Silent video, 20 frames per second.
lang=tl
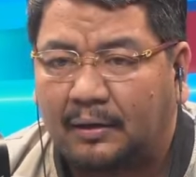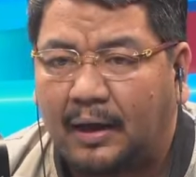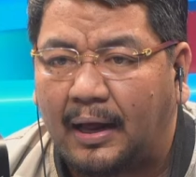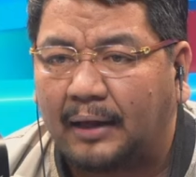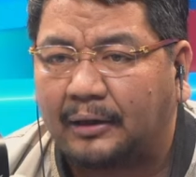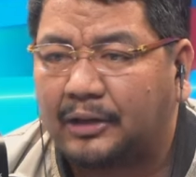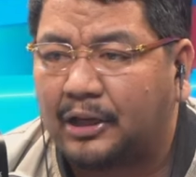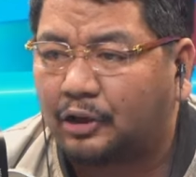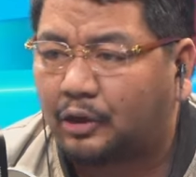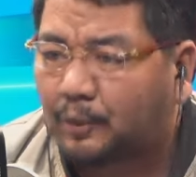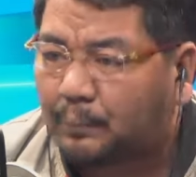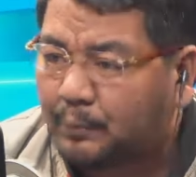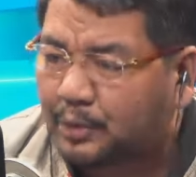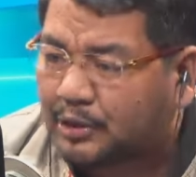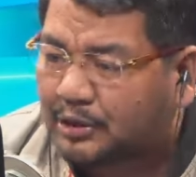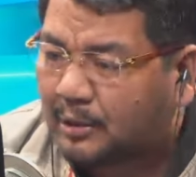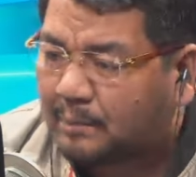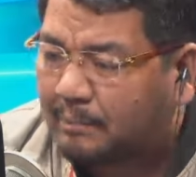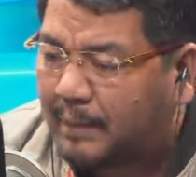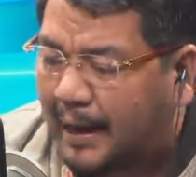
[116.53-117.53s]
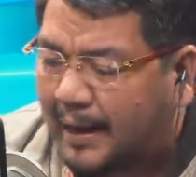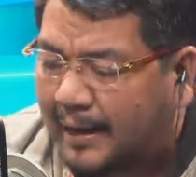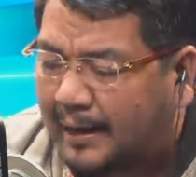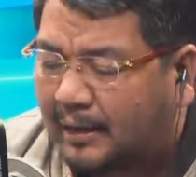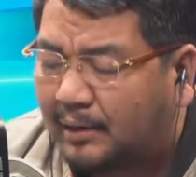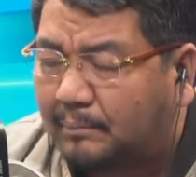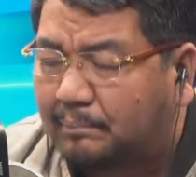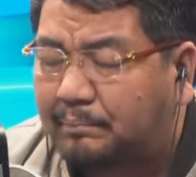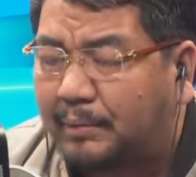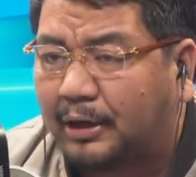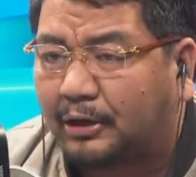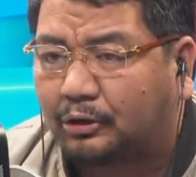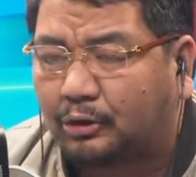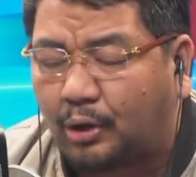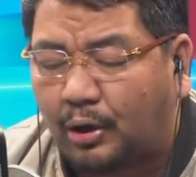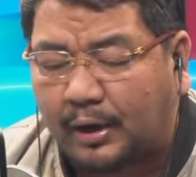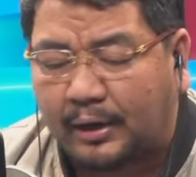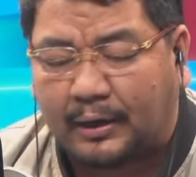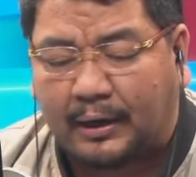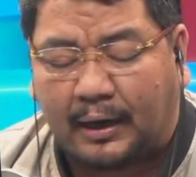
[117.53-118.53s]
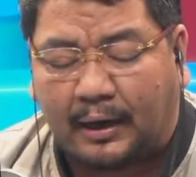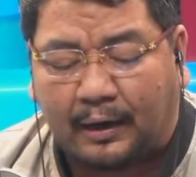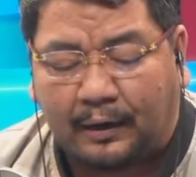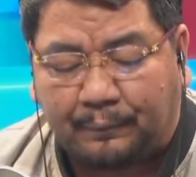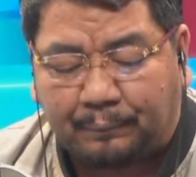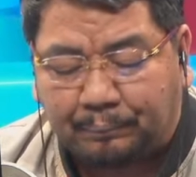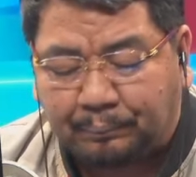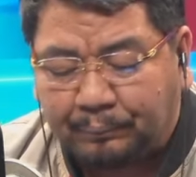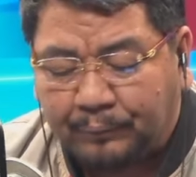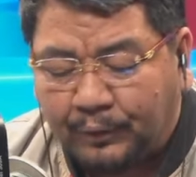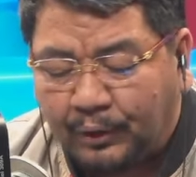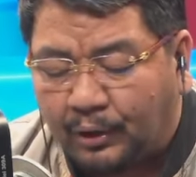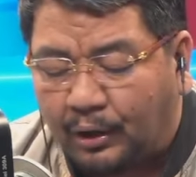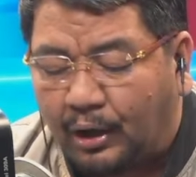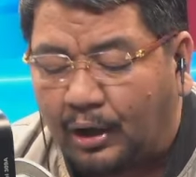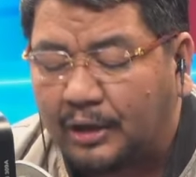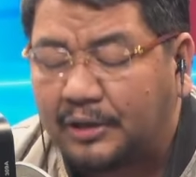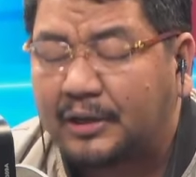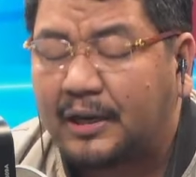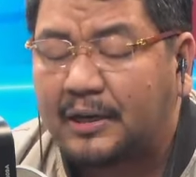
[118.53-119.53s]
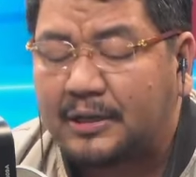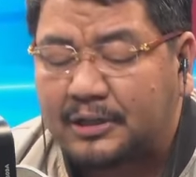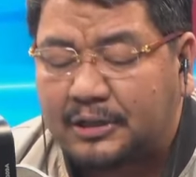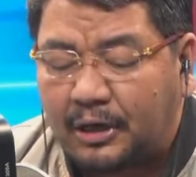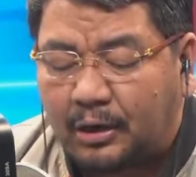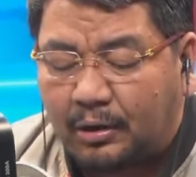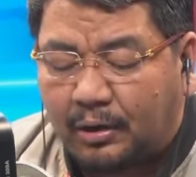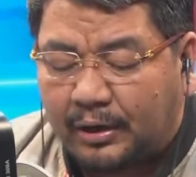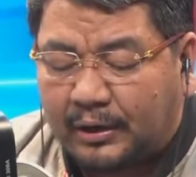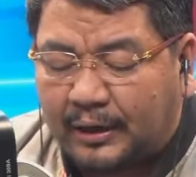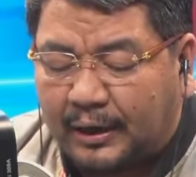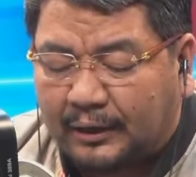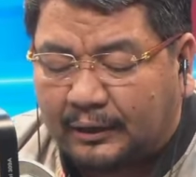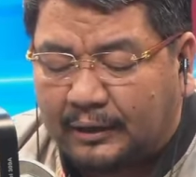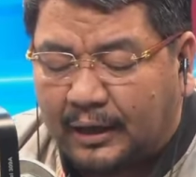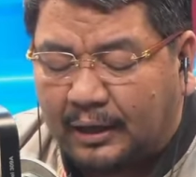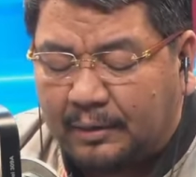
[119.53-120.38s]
Ah, dito po sa bayan ng Victoria, at sa Oriental